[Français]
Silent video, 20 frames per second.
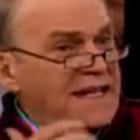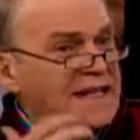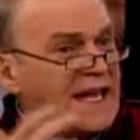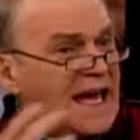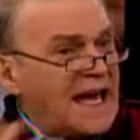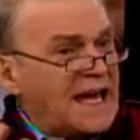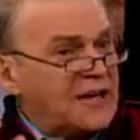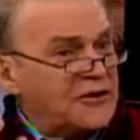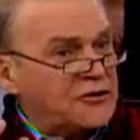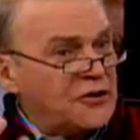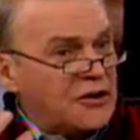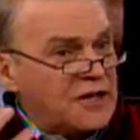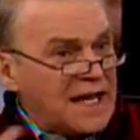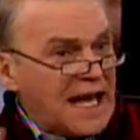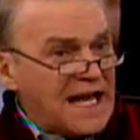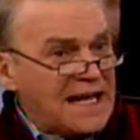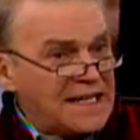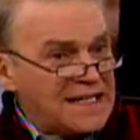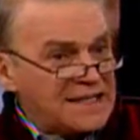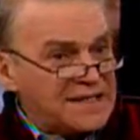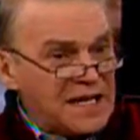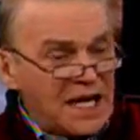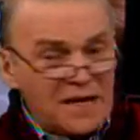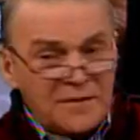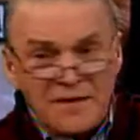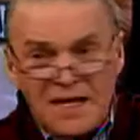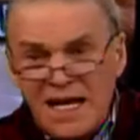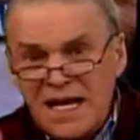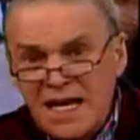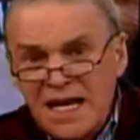guerre de gangs s'en
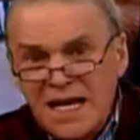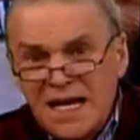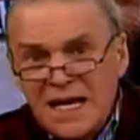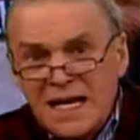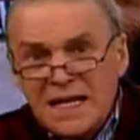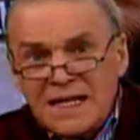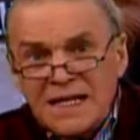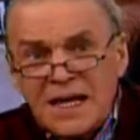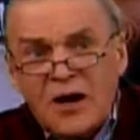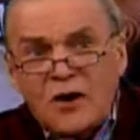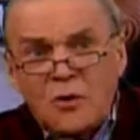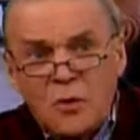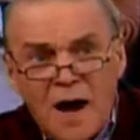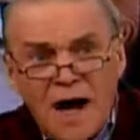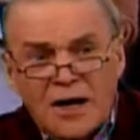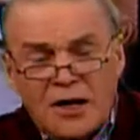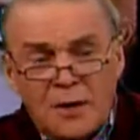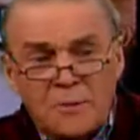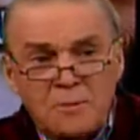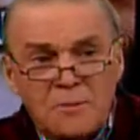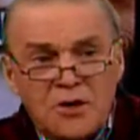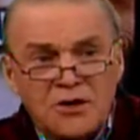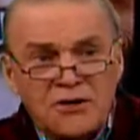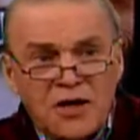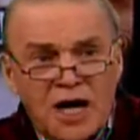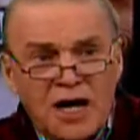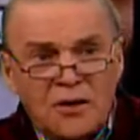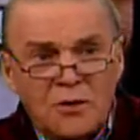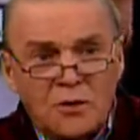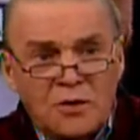vient? Il y a quoi comme
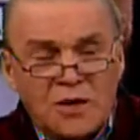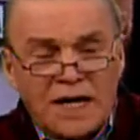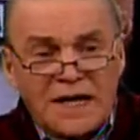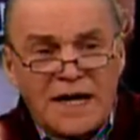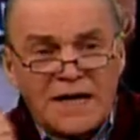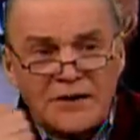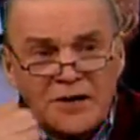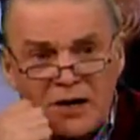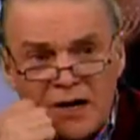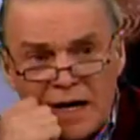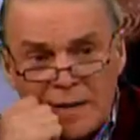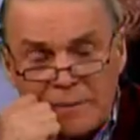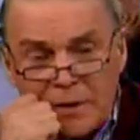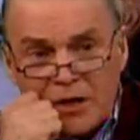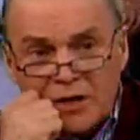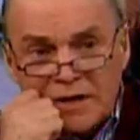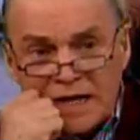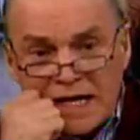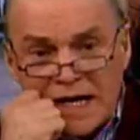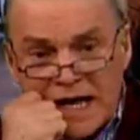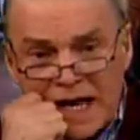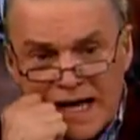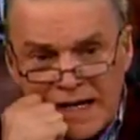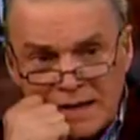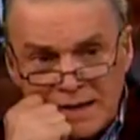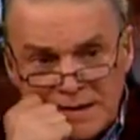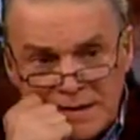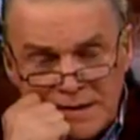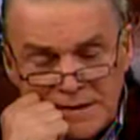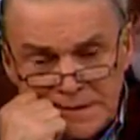moteur au Canada, à part des
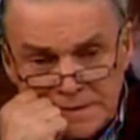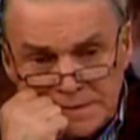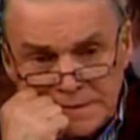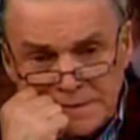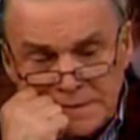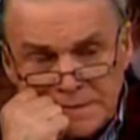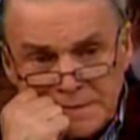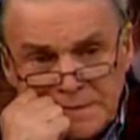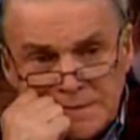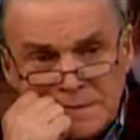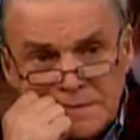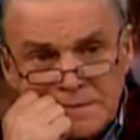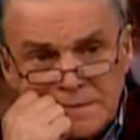Hells? Ben, c'est ça, il n'y